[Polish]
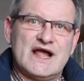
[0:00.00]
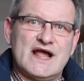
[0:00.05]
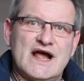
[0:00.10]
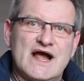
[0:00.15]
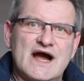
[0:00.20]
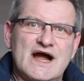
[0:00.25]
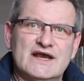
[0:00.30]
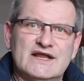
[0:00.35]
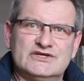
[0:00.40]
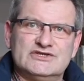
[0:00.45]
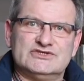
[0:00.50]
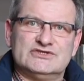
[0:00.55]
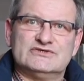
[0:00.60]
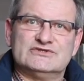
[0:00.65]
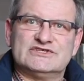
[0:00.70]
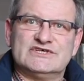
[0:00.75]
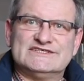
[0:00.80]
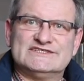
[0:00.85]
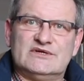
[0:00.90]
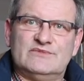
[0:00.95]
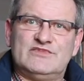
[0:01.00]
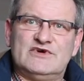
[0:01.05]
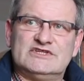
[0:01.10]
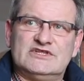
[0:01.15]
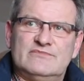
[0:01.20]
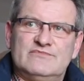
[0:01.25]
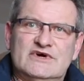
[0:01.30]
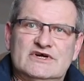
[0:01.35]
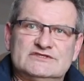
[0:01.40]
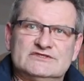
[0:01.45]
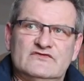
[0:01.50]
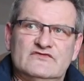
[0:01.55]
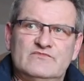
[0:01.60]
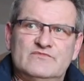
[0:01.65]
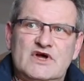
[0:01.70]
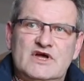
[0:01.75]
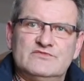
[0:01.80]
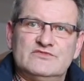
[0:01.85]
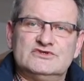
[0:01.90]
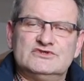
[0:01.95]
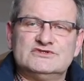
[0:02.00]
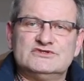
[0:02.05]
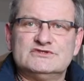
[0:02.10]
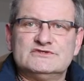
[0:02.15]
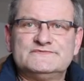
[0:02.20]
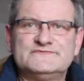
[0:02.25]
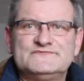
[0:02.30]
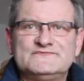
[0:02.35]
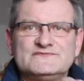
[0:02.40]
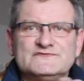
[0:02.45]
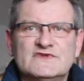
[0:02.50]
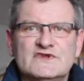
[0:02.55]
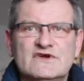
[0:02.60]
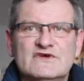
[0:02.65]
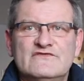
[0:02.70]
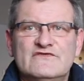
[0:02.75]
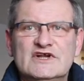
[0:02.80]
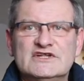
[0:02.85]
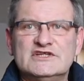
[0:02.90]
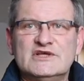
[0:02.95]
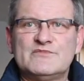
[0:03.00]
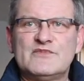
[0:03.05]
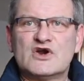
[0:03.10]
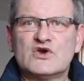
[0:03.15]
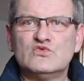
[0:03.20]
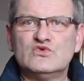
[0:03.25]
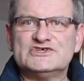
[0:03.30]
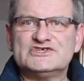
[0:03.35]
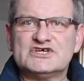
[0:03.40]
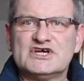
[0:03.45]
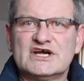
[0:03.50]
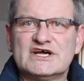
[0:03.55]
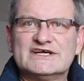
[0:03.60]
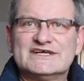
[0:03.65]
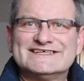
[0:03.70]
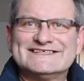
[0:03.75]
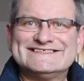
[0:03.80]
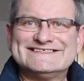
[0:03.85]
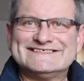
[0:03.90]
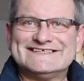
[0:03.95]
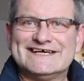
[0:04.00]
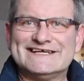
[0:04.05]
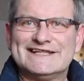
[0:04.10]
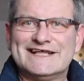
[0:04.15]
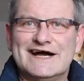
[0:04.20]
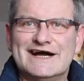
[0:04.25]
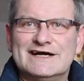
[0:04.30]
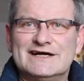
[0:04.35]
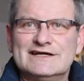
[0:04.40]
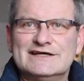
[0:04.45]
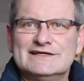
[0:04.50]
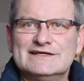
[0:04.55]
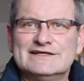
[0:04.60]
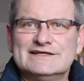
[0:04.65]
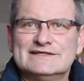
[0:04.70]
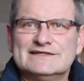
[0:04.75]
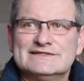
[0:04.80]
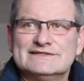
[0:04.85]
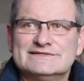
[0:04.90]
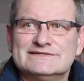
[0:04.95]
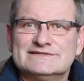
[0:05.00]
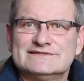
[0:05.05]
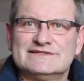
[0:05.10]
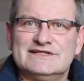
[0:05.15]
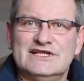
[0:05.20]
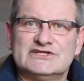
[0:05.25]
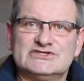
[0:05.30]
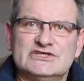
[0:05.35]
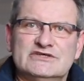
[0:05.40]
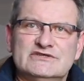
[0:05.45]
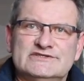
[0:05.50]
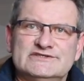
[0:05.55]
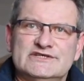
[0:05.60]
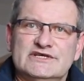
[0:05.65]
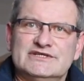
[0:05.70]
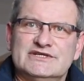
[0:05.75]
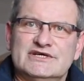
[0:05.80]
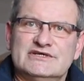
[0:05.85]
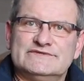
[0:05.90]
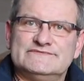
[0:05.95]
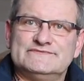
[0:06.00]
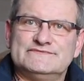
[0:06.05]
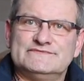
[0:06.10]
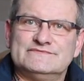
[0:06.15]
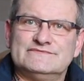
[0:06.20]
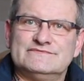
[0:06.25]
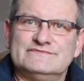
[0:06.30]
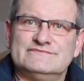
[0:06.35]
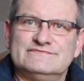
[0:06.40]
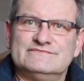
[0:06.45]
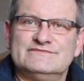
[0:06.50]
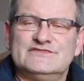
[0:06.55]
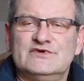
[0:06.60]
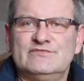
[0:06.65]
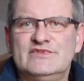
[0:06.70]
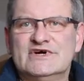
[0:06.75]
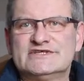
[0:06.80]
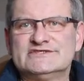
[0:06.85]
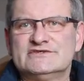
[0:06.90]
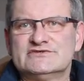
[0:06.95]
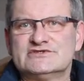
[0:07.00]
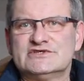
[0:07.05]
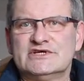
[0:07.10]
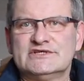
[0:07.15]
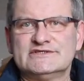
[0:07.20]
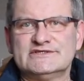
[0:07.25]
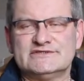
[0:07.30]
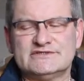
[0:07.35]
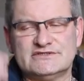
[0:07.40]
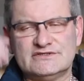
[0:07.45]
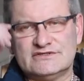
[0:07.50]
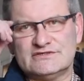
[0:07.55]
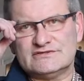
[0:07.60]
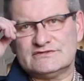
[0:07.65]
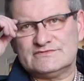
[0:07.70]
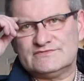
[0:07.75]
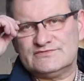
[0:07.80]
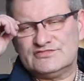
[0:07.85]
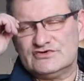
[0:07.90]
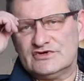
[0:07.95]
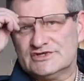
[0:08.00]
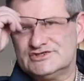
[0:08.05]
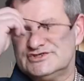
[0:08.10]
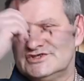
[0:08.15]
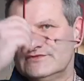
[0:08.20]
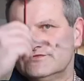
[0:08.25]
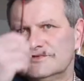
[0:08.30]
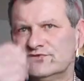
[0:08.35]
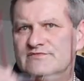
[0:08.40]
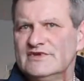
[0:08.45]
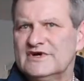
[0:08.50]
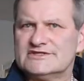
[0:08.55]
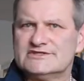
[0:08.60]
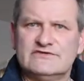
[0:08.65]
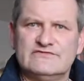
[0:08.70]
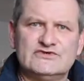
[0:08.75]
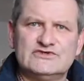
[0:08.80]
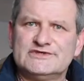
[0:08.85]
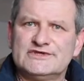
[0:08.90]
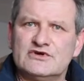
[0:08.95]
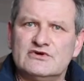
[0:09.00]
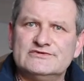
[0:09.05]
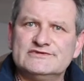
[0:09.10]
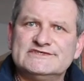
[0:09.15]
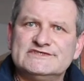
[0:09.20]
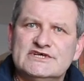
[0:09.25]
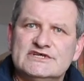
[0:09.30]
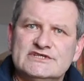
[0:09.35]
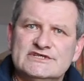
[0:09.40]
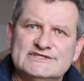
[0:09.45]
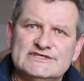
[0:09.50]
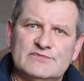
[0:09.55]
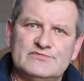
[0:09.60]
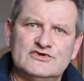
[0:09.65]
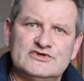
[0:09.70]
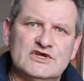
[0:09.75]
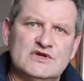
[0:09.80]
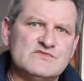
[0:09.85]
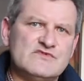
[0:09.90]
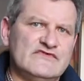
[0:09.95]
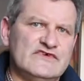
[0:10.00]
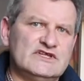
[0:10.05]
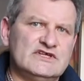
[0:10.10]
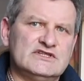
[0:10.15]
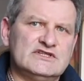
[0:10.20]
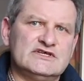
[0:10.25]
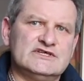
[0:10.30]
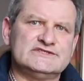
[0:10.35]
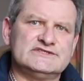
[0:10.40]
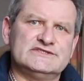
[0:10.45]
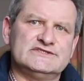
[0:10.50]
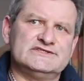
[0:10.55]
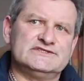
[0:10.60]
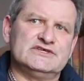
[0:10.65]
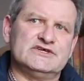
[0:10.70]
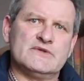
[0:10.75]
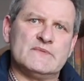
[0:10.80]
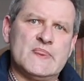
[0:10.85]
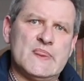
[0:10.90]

ale książka zapada bardzo w pamięć. Waldemar Łysiak, cena. Dlaczego cena? Bo bardzo często płacimy bardzo wysoką cenę za podejmowane decyzje.